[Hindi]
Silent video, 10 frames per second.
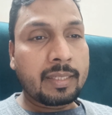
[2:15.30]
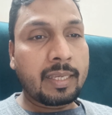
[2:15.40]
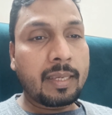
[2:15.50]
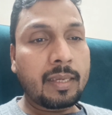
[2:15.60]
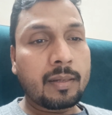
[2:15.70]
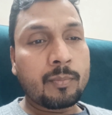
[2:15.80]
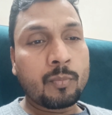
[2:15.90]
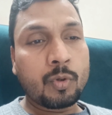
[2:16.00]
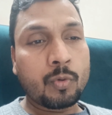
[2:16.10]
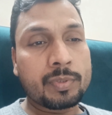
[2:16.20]
ये
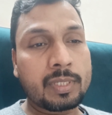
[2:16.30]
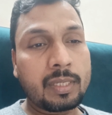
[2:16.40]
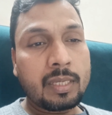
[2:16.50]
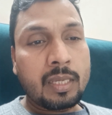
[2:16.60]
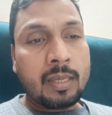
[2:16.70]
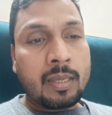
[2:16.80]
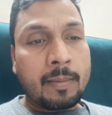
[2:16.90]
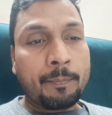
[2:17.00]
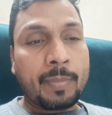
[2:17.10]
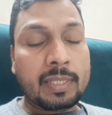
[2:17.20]
मुख्य रूप से
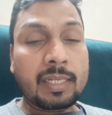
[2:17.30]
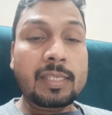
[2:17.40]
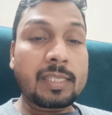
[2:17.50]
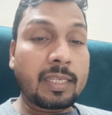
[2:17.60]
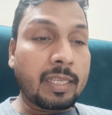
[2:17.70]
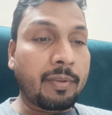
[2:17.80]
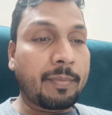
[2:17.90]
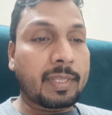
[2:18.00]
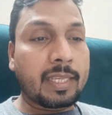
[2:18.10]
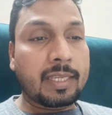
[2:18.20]
बंदना सिंह ये भी
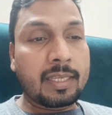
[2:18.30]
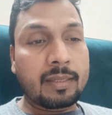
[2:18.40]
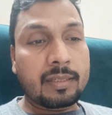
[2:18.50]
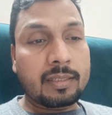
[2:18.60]
बताई कि